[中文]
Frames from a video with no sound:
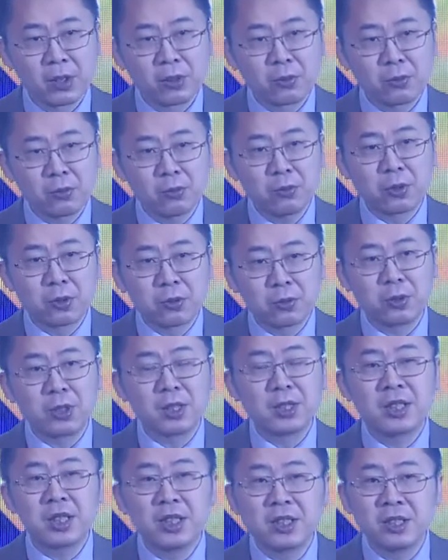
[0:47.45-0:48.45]
如果
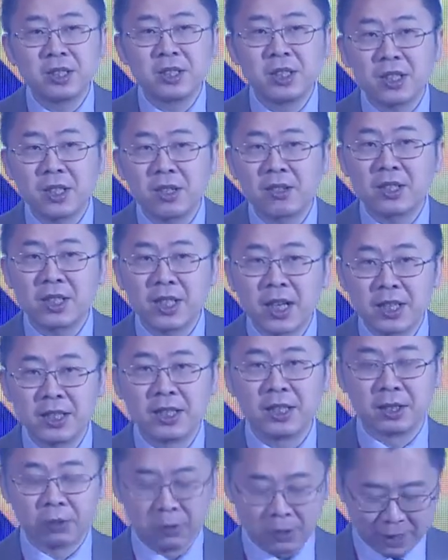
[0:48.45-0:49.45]
说信任依靠善
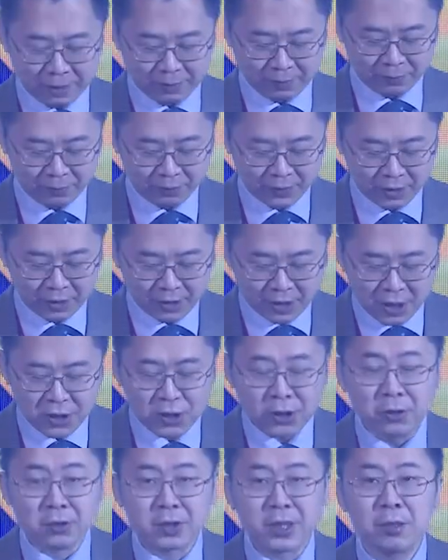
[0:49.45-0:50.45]
意的话，它
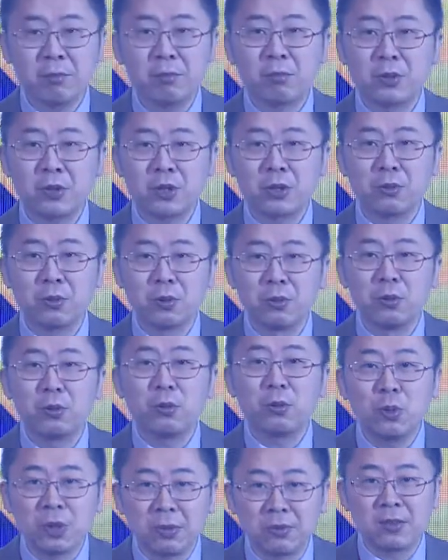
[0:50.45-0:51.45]
首先不是对于
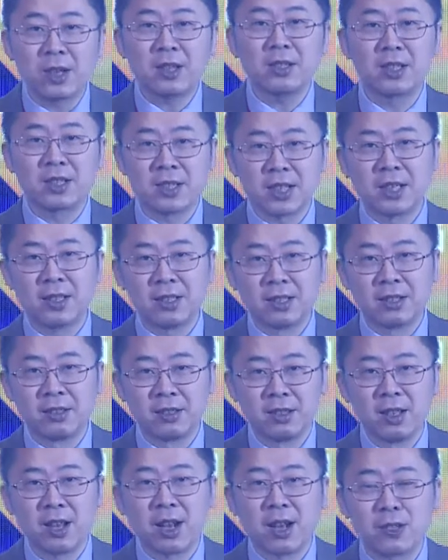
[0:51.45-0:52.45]
对方的善意，
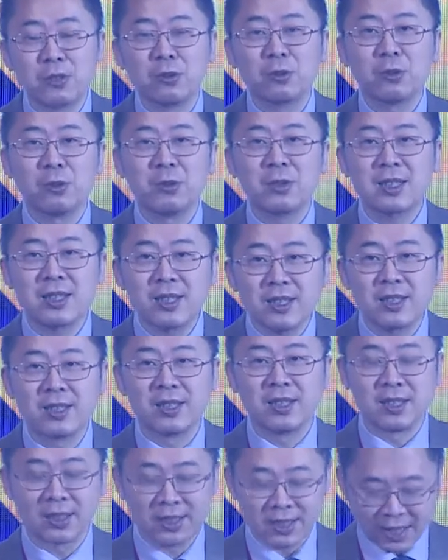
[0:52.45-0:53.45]
而是对于自
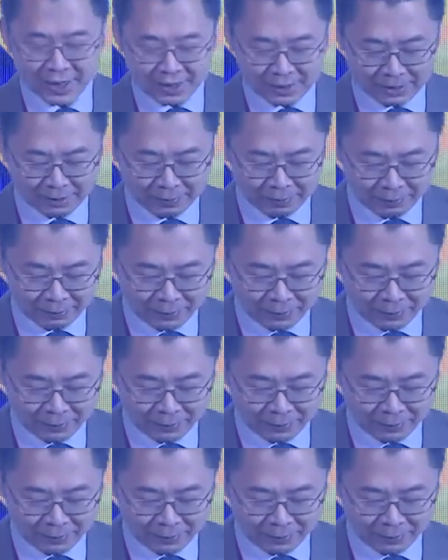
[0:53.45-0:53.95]
己的善意，